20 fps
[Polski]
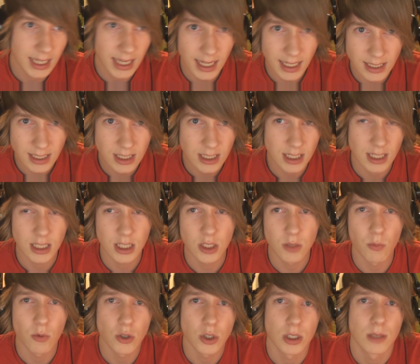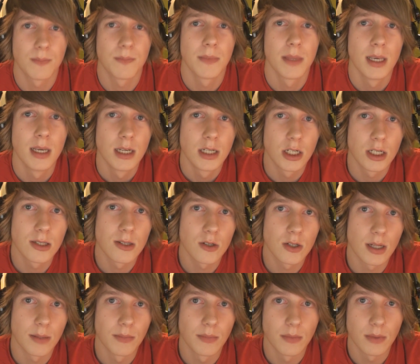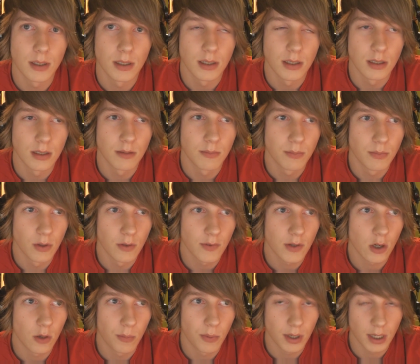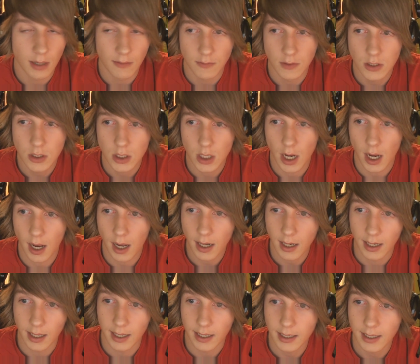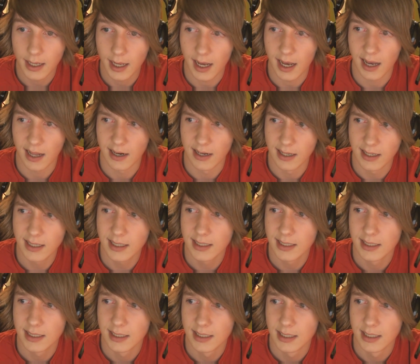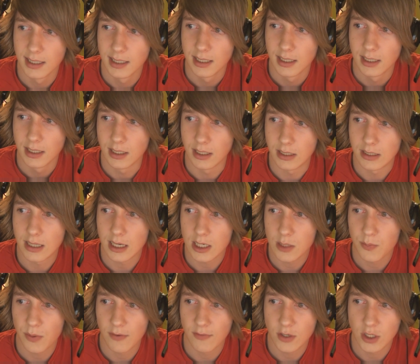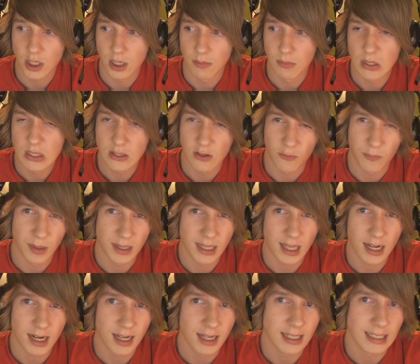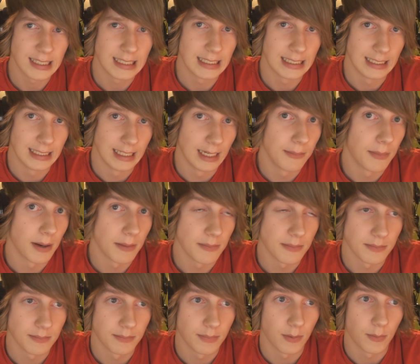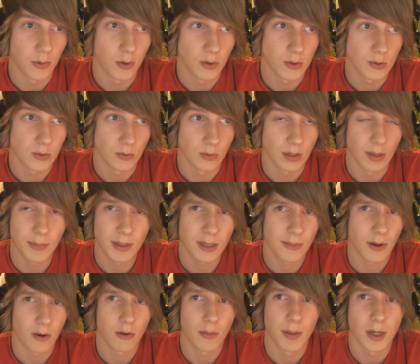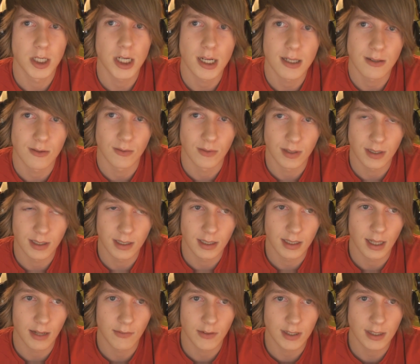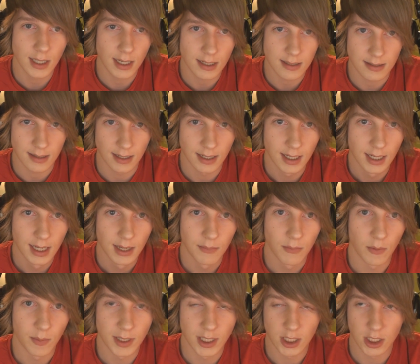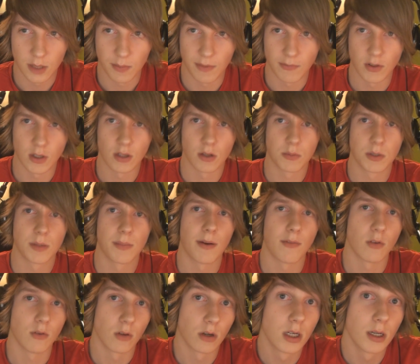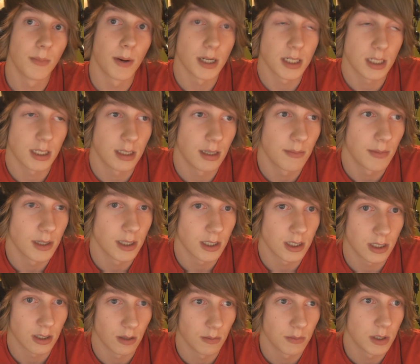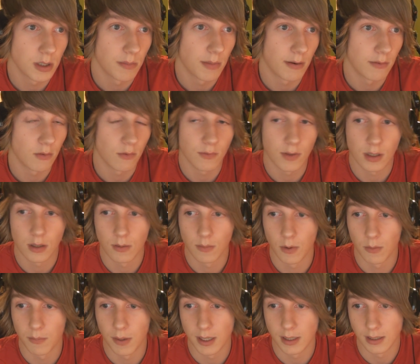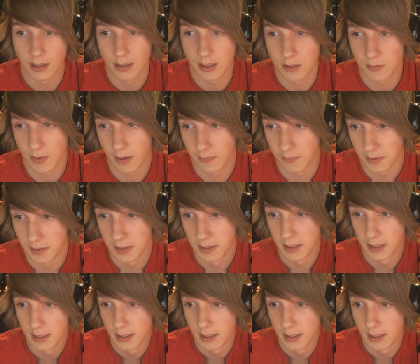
kiedyś, kiedyś może się coś tam e, nowego pojawić, ale, ale... E, teraz pojawia się Mist of Pandaria i nie mam po prostu, nie będę miał chyba czasu i nawet nie chcę, bo będę się pewnie dobrze bawił. No chyba, że nie będę się dobrze bawił, wiadomo, pandy te sprawy.